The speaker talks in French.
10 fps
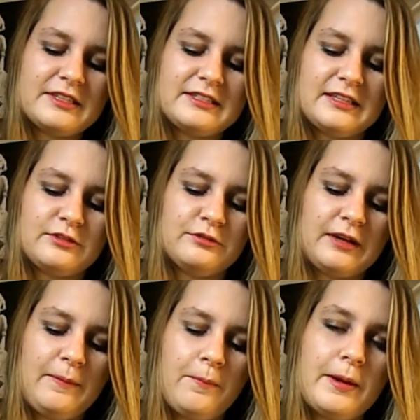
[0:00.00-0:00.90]
ça sent
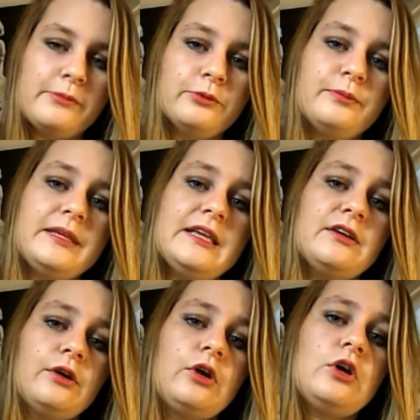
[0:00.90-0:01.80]
vraiment pas bon, mais
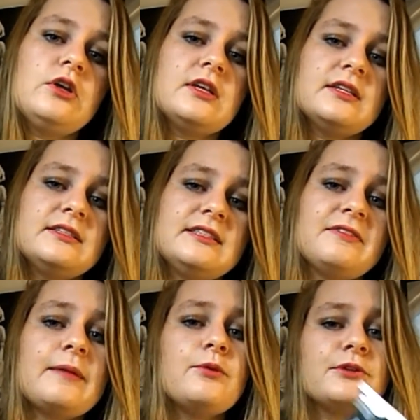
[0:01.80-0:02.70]

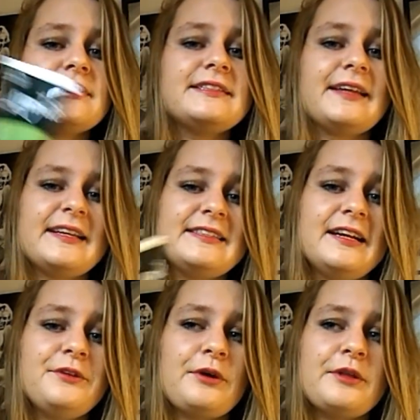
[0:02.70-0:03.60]
c'est vraiment aussi très
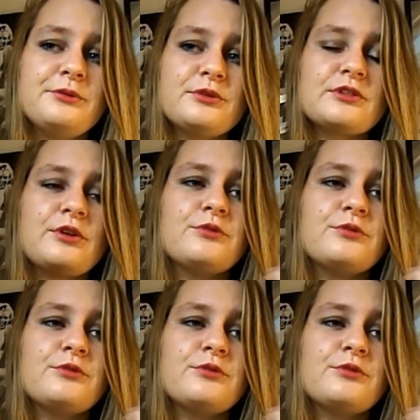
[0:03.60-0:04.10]
sale dans la douche.